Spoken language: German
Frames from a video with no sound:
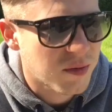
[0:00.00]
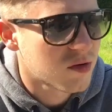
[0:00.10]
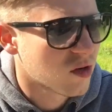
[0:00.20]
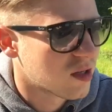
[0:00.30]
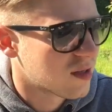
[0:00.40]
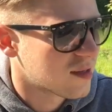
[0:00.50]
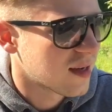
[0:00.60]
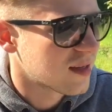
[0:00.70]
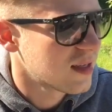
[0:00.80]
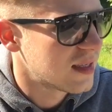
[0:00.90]
Aber du solltest das
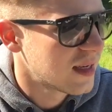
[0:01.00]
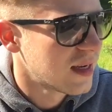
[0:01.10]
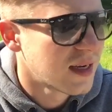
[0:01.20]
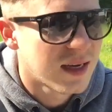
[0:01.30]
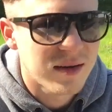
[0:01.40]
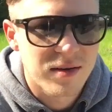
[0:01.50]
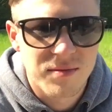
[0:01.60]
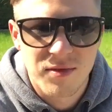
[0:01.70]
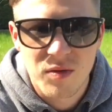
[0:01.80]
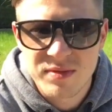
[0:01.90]
halt nicht, äh,
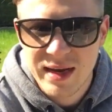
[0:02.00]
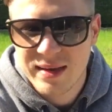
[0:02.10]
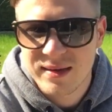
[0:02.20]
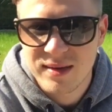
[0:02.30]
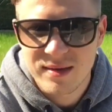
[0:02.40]
warum sage ich das